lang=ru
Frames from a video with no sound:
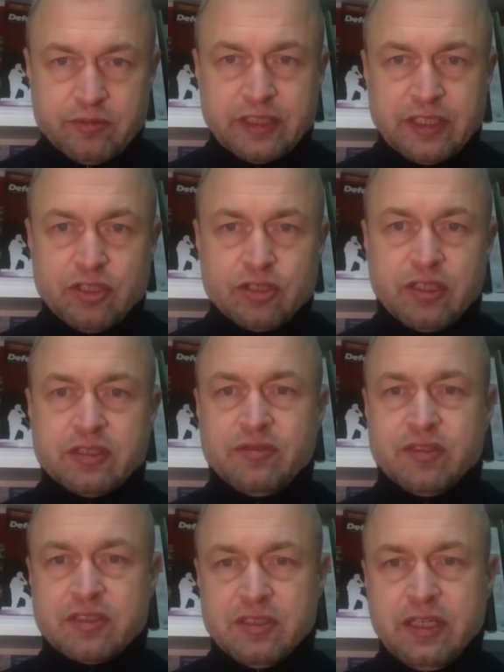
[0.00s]
фактически
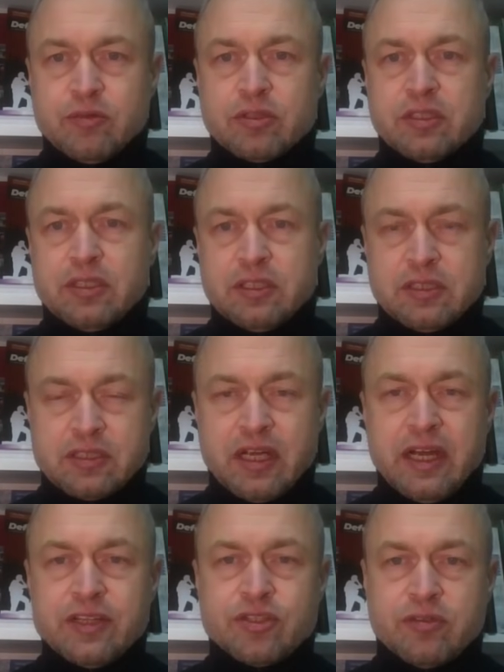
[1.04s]
с весны вот и
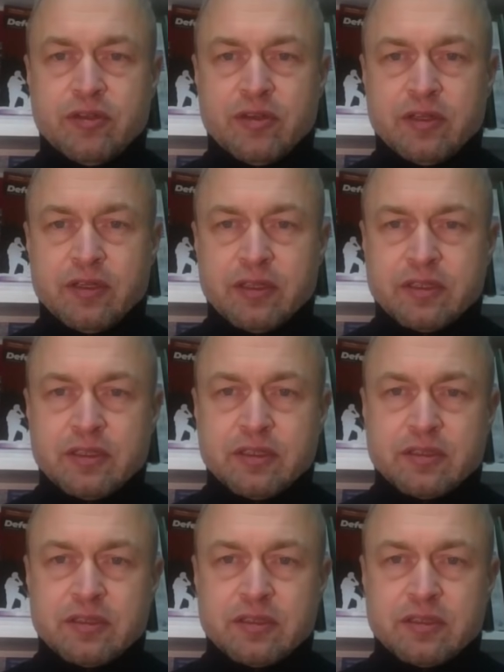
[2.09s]
заканчивая э,